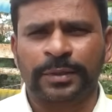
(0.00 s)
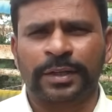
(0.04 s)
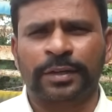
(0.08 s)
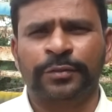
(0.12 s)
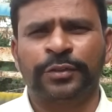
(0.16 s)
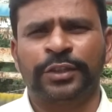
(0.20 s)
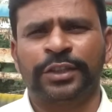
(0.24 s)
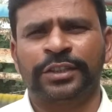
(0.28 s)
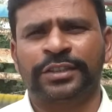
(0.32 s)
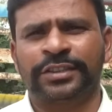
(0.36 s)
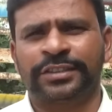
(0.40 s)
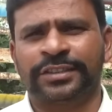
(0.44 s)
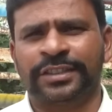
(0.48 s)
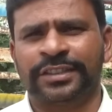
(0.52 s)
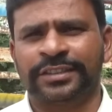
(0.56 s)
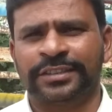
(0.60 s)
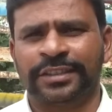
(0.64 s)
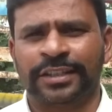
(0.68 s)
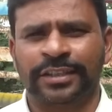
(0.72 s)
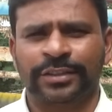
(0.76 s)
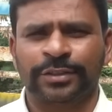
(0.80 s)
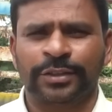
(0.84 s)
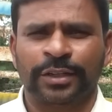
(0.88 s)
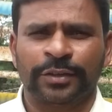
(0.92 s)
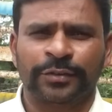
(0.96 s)
అవినీతి
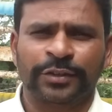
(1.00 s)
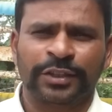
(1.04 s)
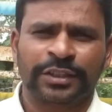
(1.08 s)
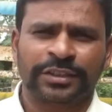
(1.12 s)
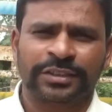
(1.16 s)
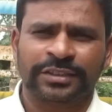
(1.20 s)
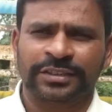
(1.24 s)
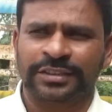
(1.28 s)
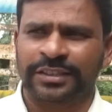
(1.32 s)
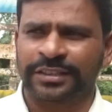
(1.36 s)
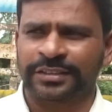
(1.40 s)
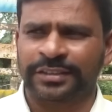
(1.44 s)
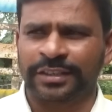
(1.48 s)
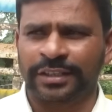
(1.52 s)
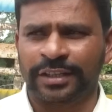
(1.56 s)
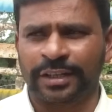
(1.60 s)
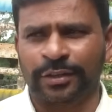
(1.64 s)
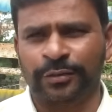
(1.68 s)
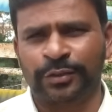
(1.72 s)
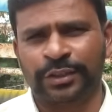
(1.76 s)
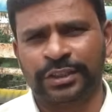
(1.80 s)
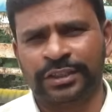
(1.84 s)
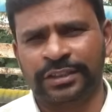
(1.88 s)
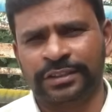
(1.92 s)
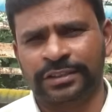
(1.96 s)
చేశాడు అవినీతి చేశాడు
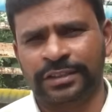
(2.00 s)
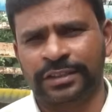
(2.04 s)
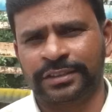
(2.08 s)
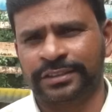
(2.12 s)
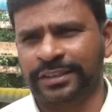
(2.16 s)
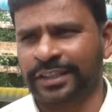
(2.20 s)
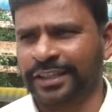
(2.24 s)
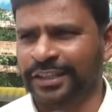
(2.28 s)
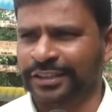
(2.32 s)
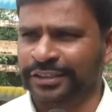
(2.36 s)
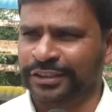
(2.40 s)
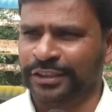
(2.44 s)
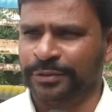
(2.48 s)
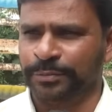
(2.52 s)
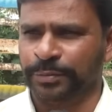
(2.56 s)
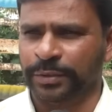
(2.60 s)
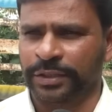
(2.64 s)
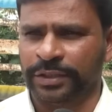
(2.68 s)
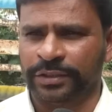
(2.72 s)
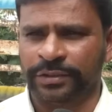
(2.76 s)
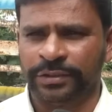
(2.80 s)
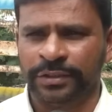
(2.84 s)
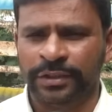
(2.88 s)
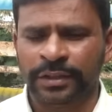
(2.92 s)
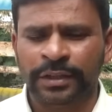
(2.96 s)
అవినీతి చేశాడని
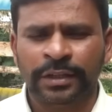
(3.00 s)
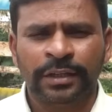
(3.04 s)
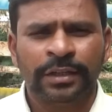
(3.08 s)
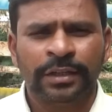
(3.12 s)
చెప్పాడు